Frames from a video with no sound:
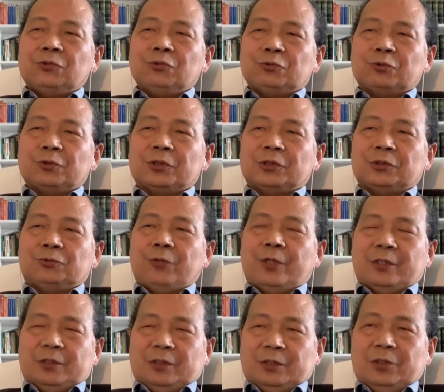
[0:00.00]
就说是
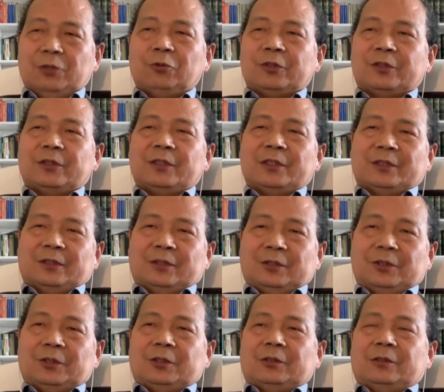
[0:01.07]
对俄罗斯的
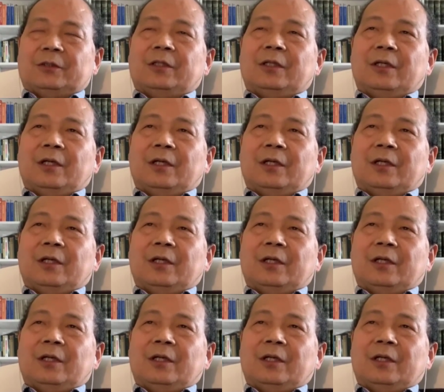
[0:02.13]
支持。